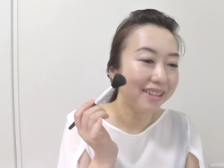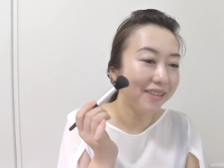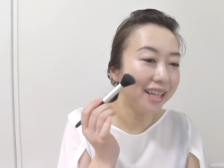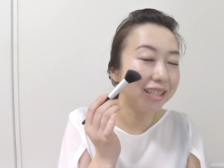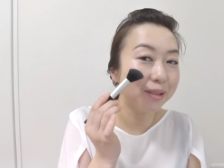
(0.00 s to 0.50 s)

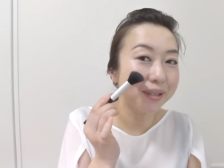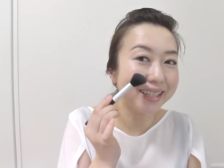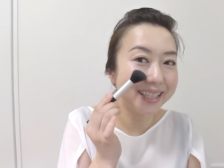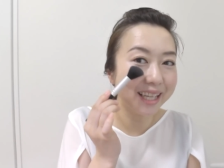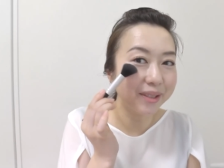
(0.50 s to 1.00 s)
笑った時
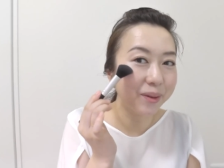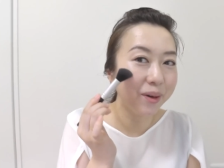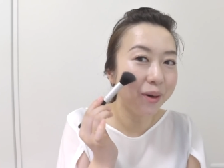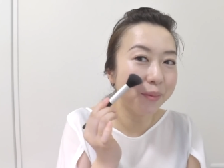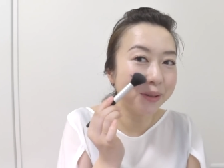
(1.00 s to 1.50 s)
に出る
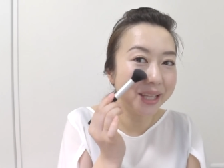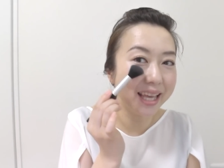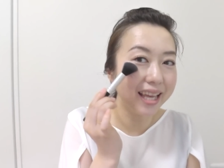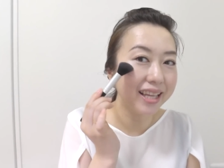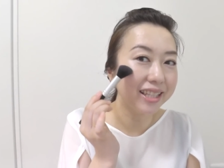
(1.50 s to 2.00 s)
頬
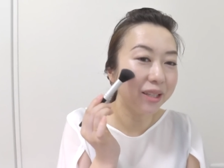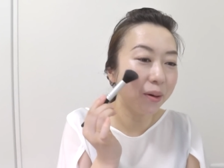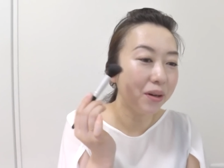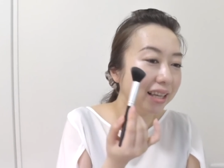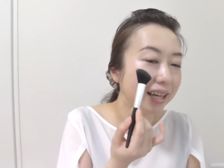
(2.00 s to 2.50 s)
骨
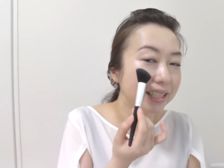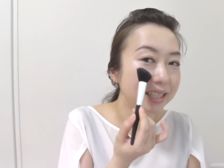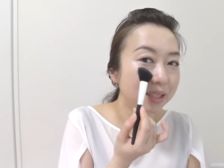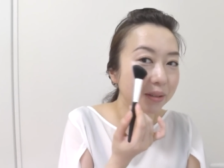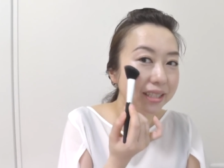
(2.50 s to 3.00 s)
の高
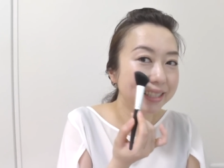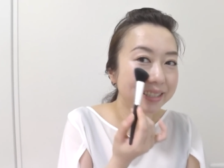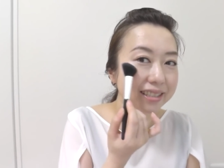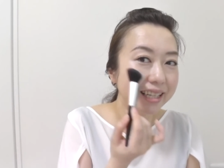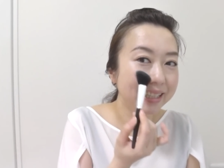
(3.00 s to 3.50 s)
さの位置
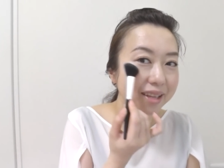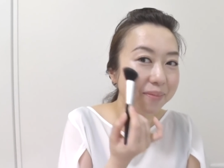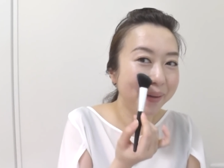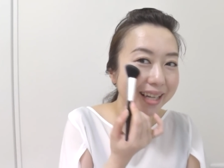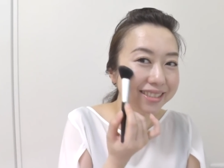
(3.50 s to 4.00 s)
ぐらいで
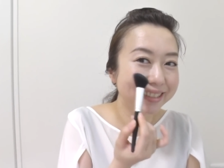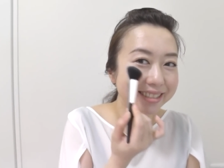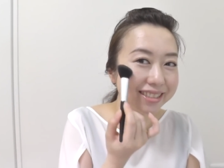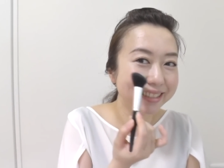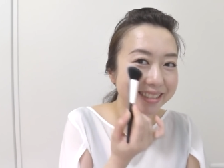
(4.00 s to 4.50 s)

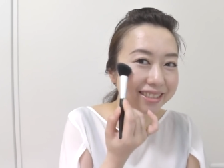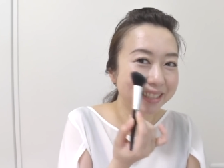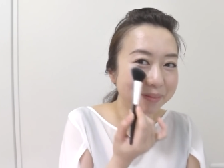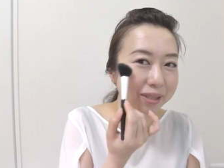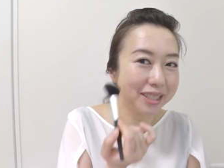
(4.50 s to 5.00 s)
丸く塗
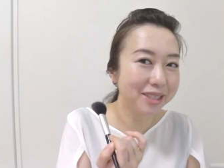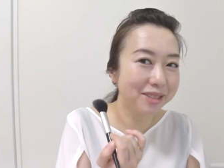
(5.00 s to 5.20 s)
りま